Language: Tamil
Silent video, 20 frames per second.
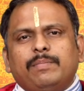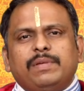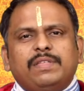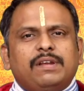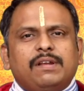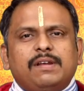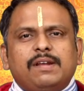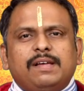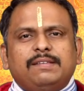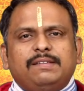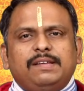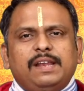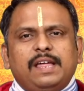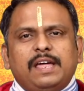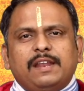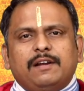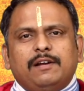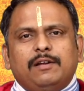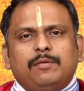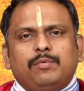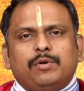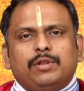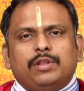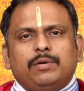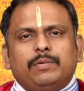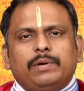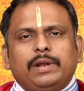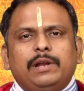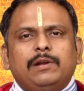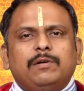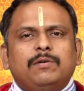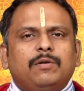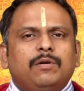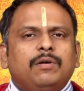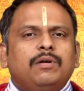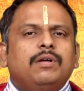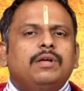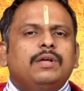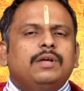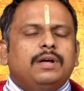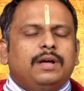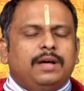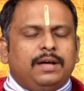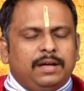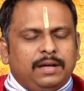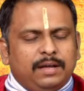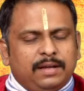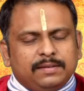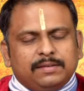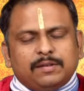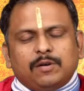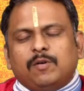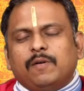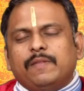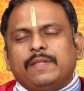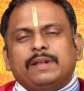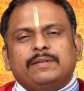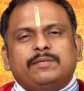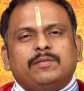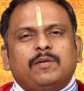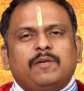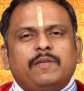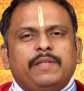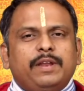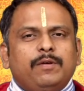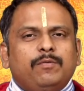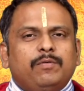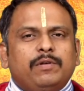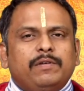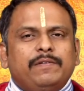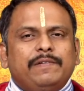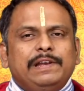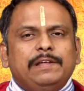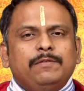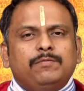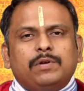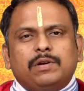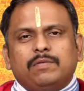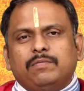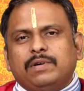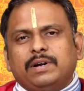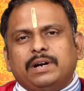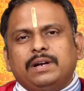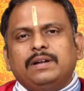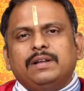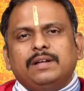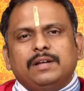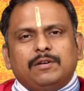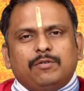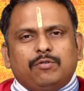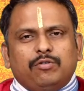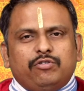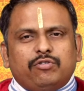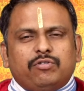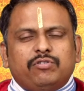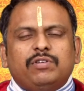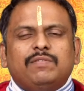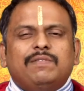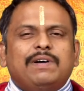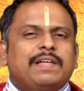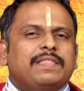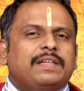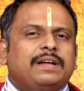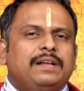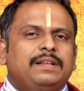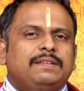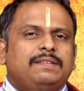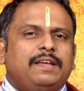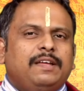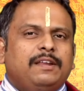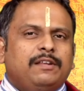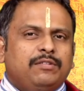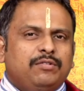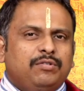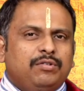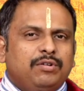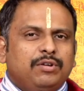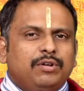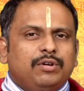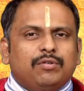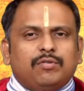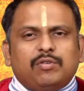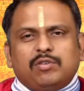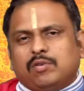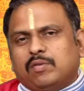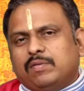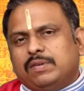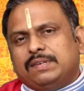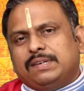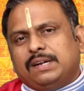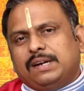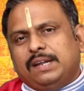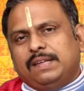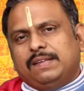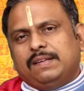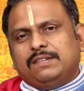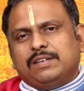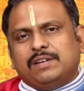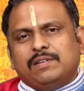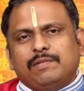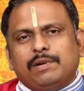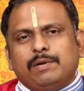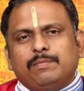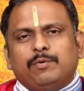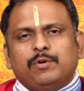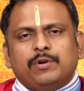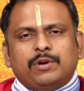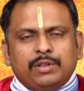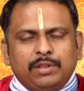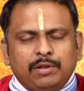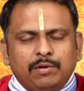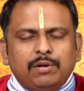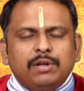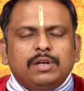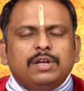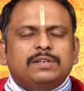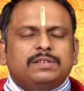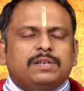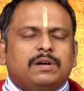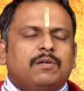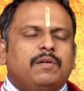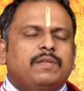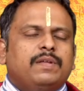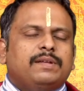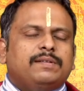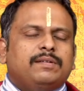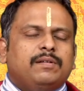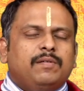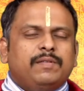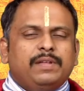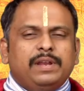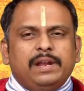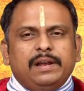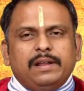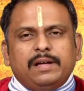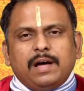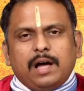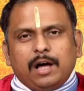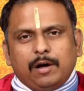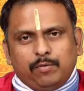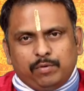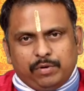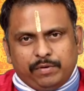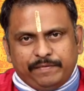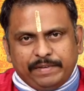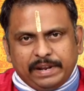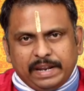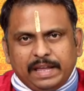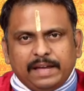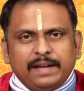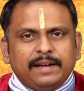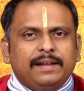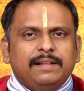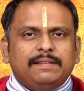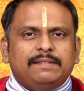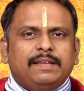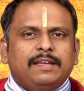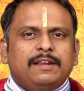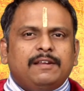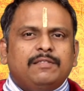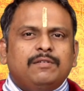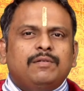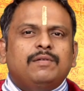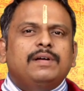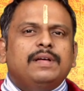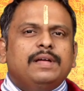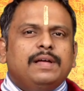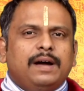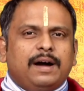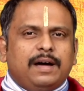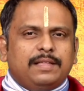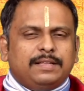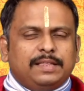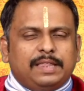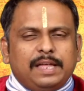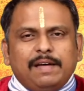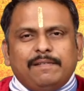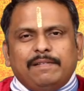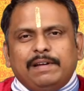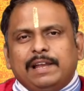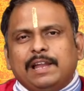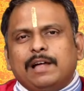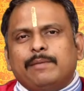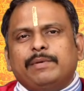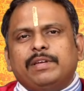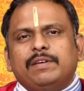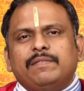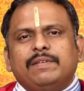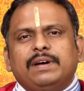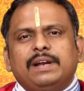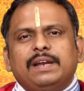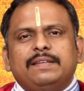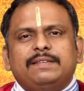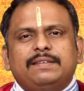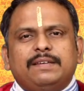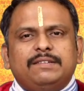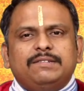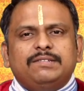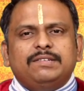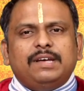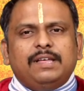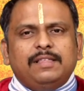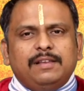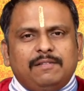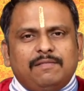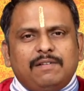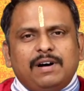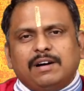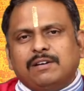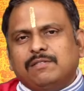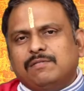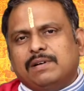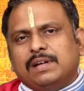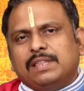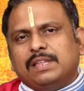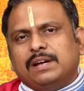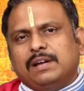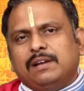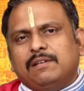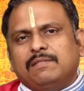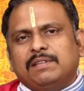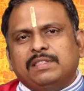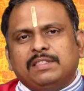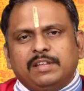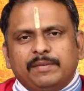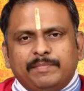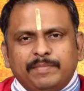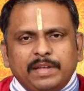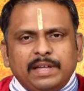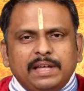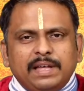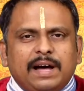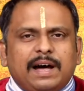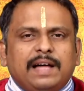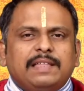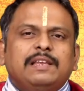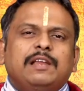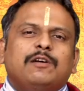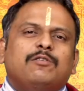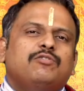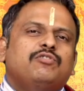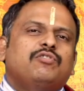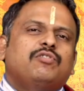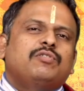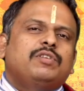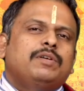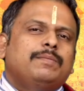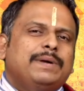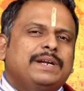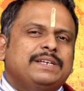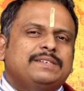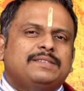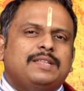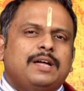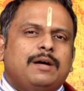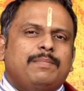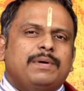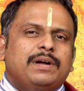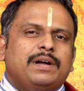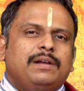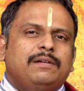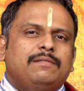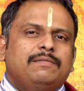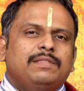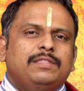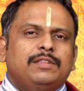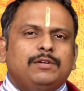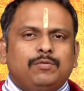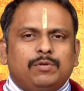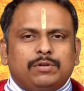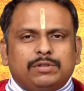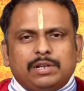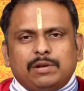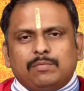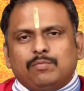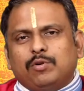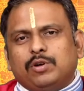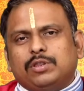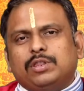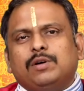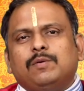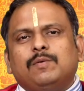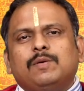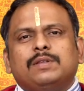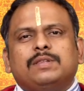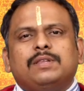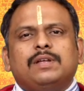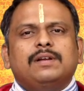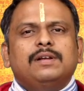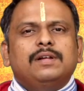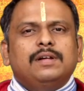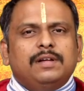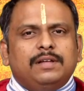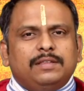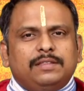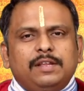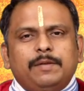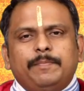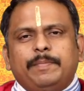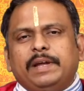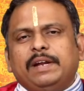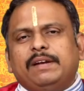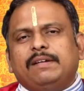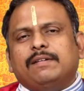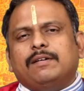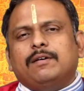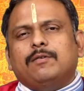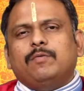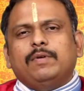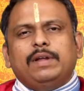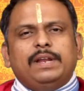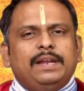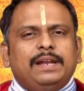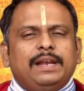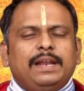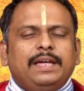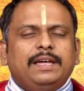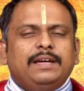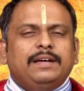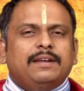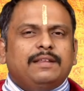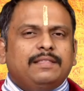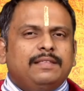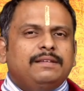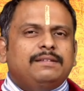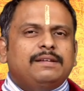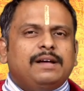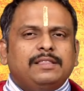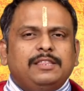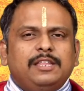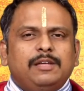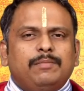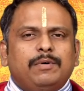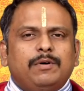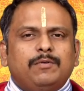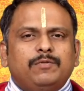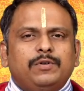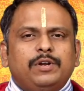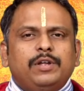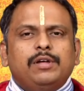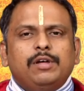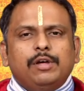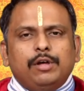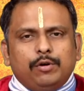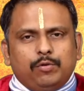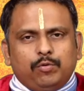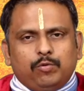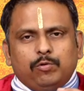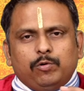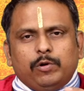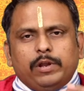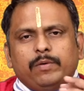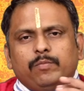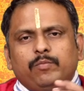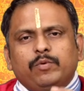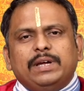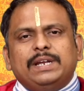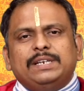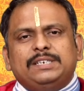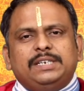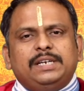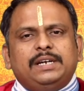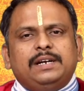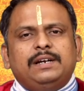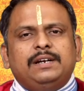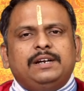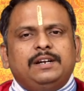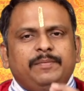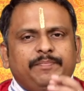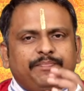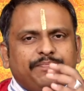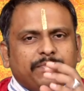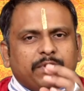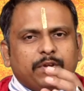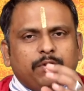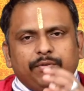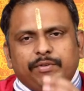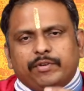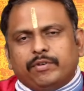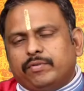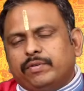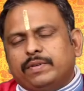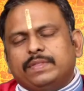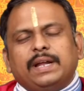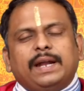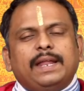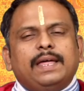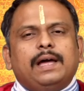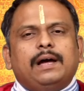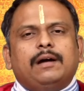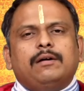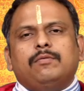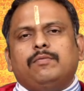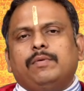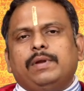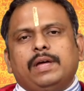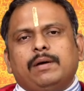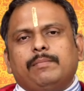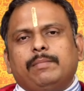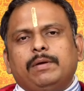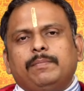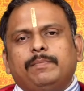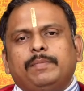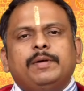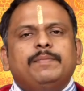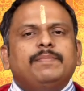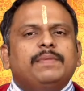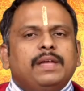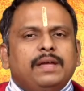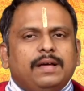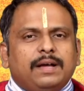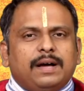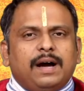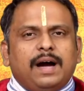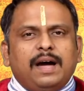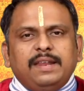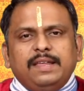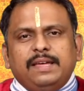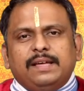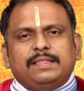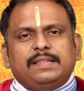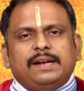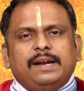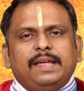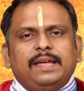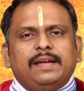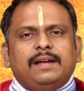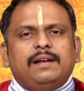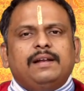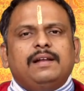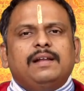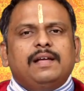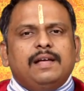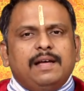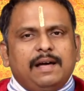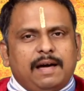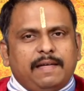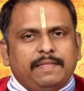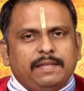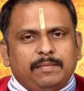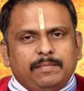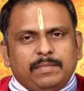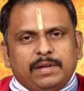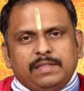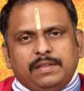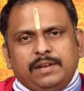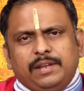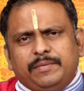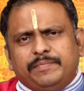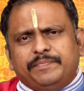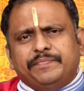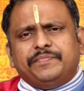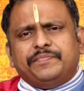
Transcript: மிதனராசி நேர்களை பொறுத்தவரையிலும் சகோதர சகோதரி வழி உறவுகள் கொஞ்சம் கொஞ்சம் வாதங்கள் செய்கிறதும் கொஞ்சம் கொஞ்சம் சண்டை சச்சரவுகள் போடுறதும் சகோதர சகோதரிகளுக்காக ஒரு விரயங்கள் செய்கிறதும் அதை தேவையில்லாமல் இவங்களே செஞ்சு அதில் வாக்குவாதங்கள் வந்து அதில் கொஞ்சம் கொஞ்சம் மனஸ்தாபங்கள் வந்து ஒருத்தர் முகத்தை ஒருத்தர் திருப்பிக்கிட்டு இருக்கக்கூடிய நிலைங்கிறது சாத்தியமாக உண்டு உங்களுடைய முயற்சிகள் கொஞ்சம் கொஞ்சம் தடையாகக்கூடிய அமைப்பு காரிய தடைகள் அதே மாதிரி